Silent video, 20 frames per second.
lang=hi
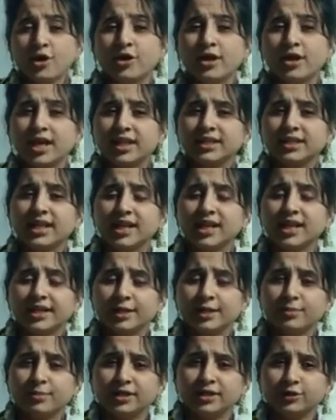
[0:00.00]
और आधे
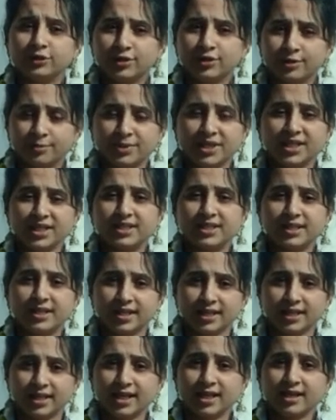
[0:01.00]
घंटे बाद रिपीट
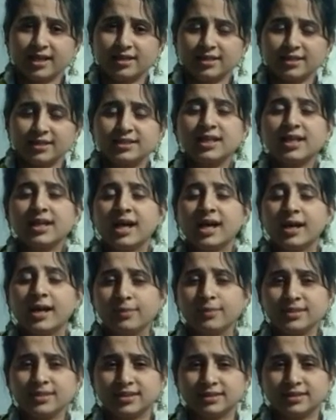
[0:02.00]
करें इनशाला
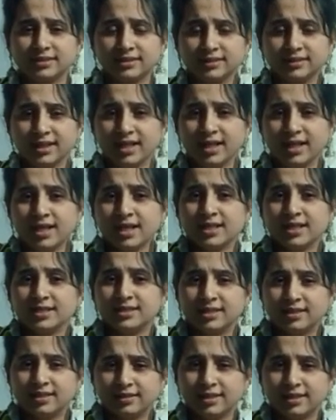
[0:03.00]
आपका सर दर्द
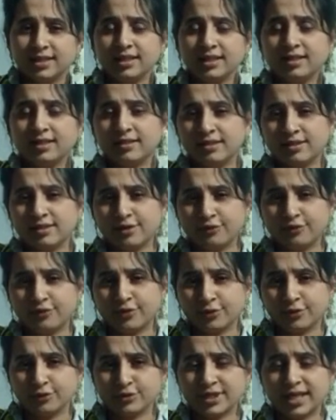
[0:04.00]
जल्द ही
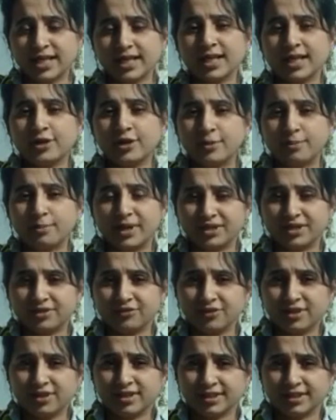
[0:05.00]
रिकवर हो जाएगा और आप
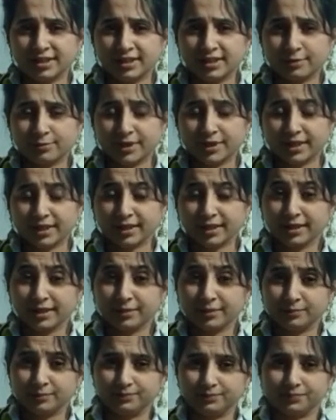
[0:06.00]
बेटर फील करने लग
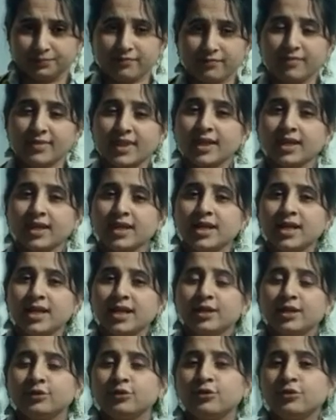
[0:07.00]
पड़ेंगे
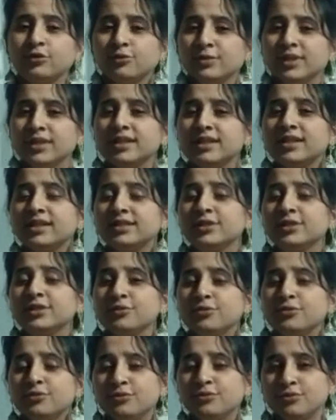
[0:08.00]
तो उम्मीद करती
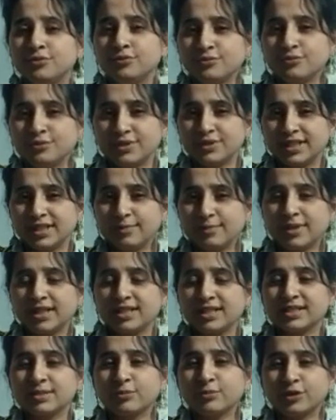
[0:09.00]
हूँ ये
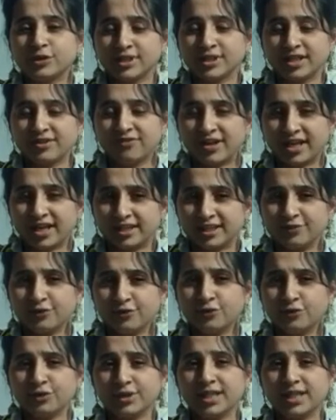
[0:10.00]
मेडिसिन बहुत ज़्यादा
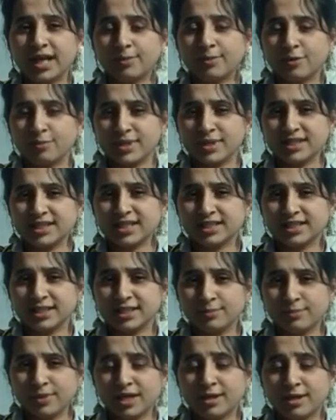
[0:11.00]
इफ़ेक्टिव होंगी आप कमेंट
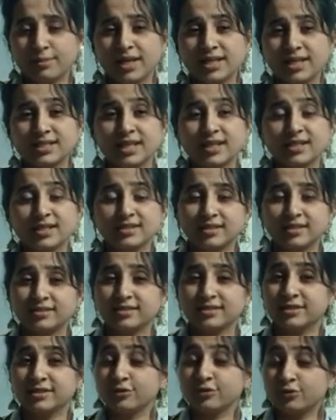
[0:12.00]
सेक्शन में हमें इसके
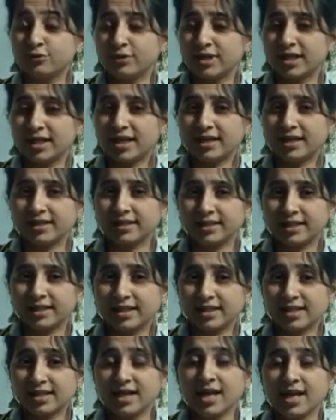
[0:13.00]
रिज़ल्ट से ज़रूर आगाह
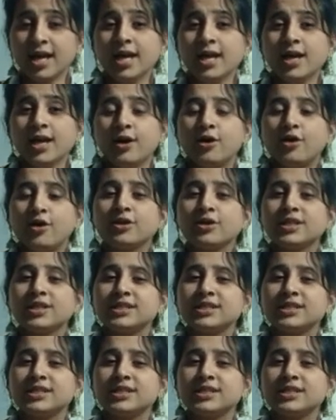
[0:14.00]
करिएगा और